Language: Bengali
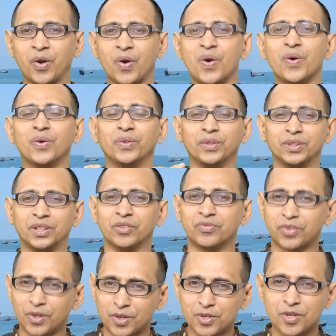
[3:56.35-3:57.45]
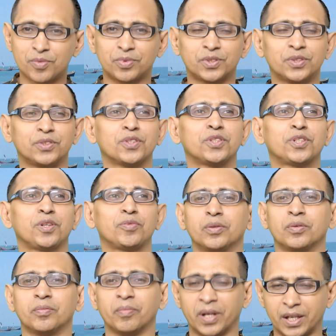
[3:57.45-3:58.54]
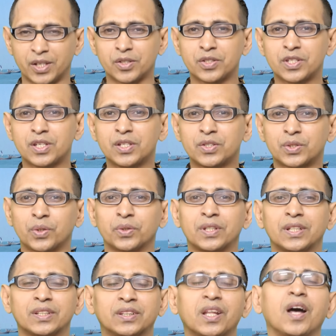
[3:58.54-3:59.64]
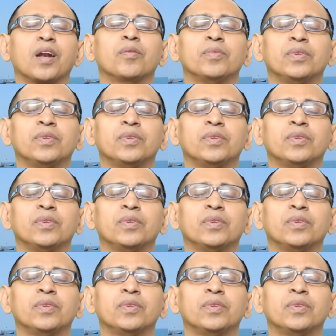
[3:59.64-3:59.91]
গো উইথ দ্য ফ্লো খুব সুন্দর শব্দ মানে হচ্ছে স্রোতে তাল